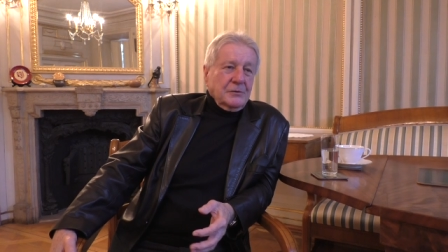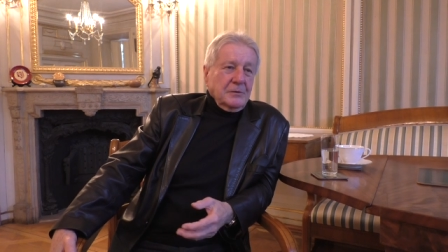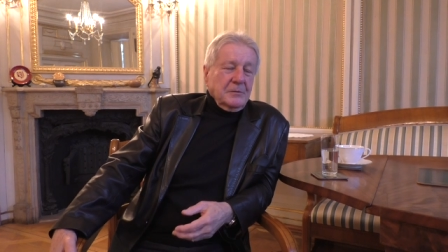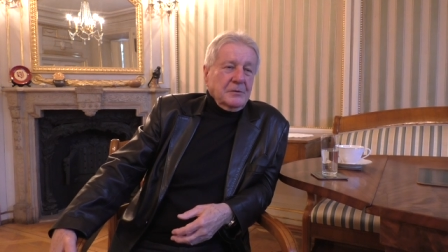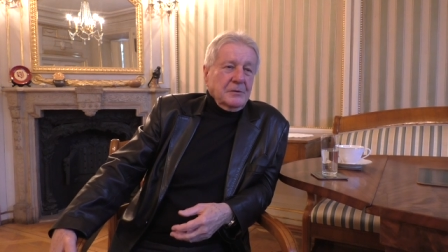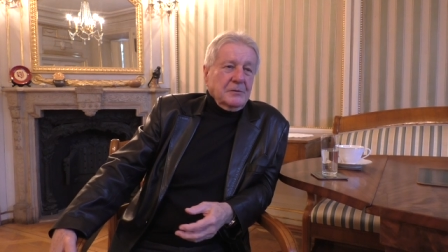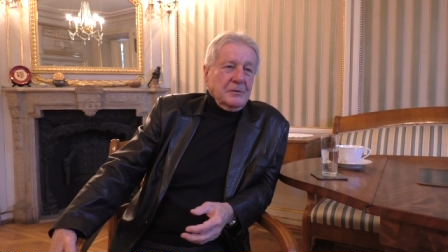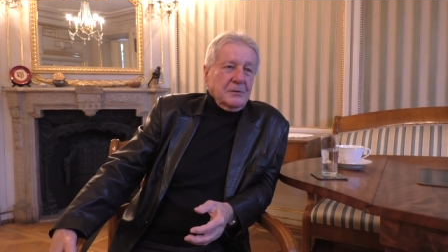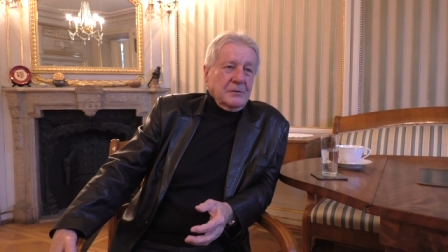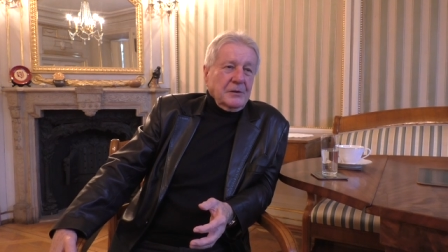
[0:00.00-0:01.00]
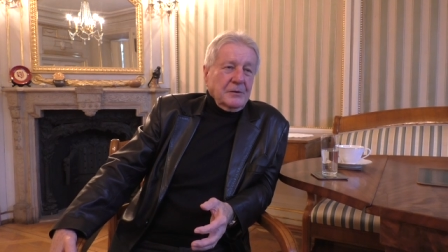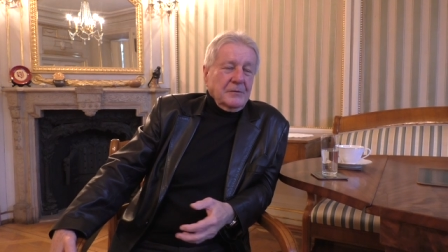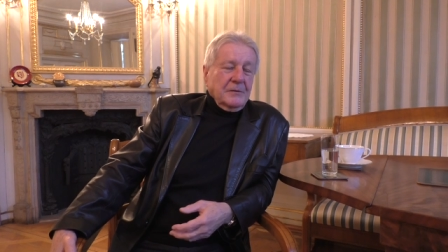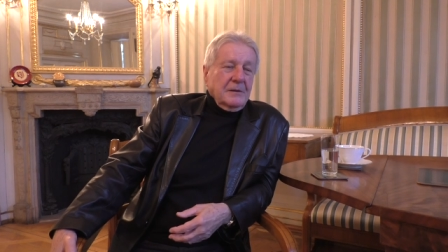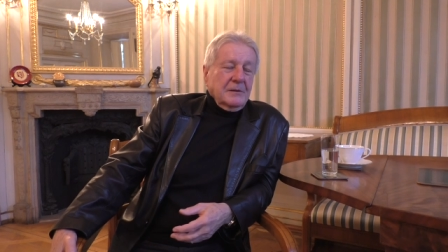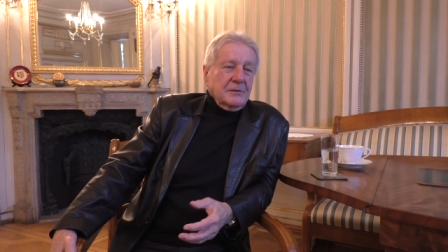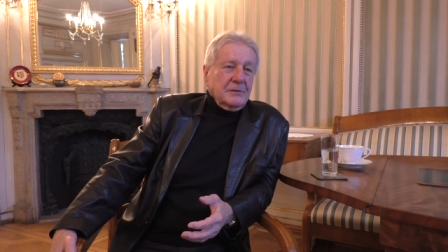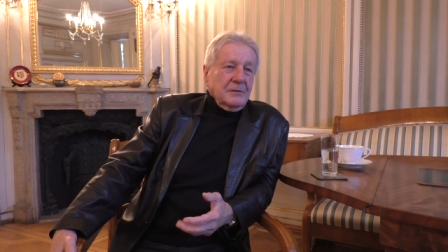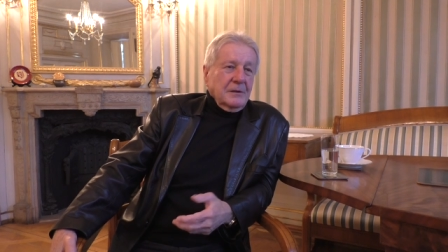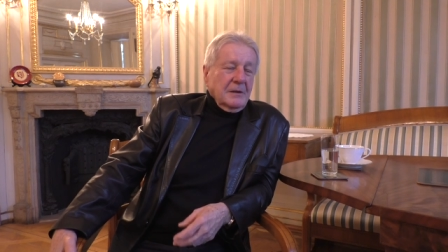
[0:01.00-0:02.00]
czy, czy, czy księgowanie,
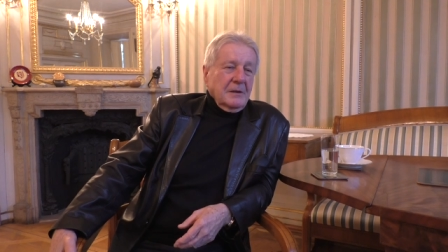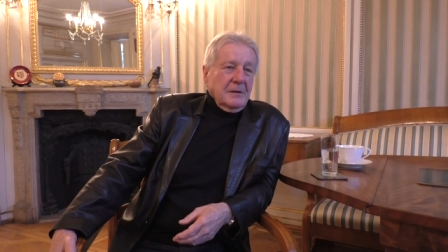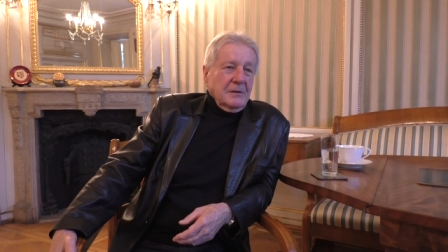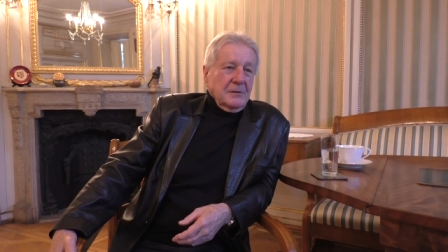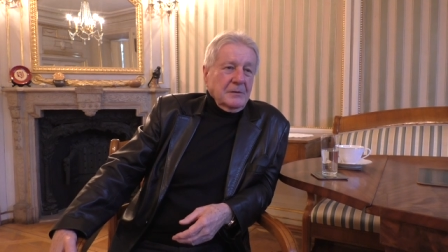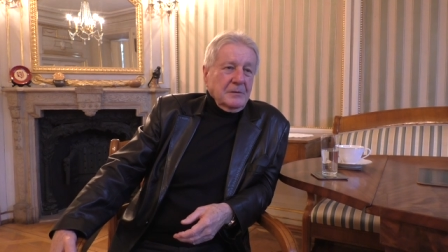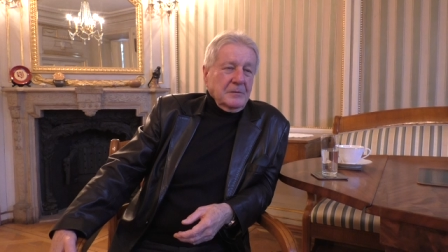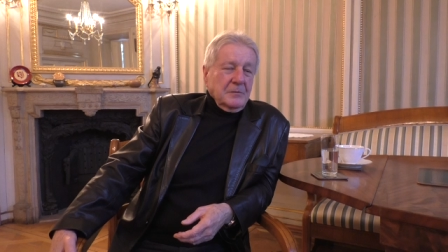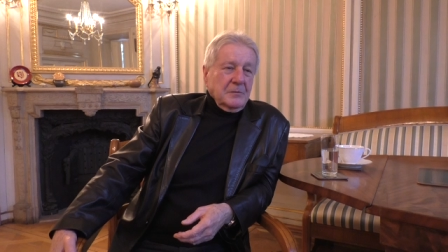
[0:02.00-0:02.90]
czy y,